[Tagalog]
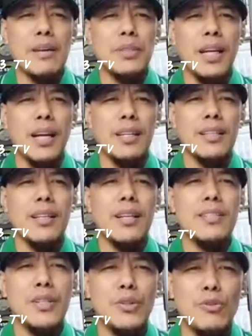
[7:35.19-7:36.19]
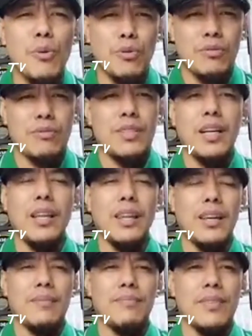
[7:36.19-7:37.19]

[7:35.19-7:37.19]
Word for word: nauna sinubok ng Allah.